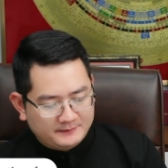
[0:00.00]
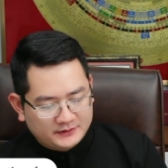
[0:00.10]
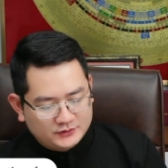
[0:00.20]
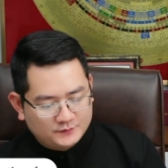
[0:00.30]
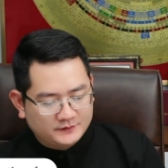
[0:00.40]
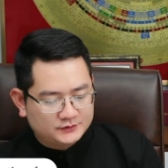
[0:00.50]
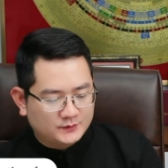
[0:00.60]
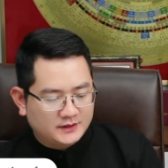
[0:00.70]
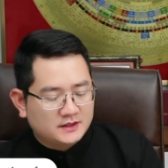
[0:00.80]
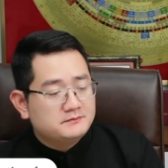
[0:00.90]
là thuộc vào
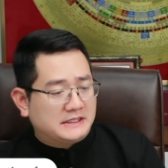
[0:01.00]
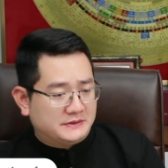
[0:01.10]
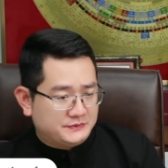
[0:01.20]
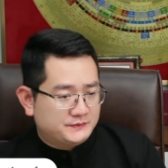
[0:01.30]
tuổi Ất Mão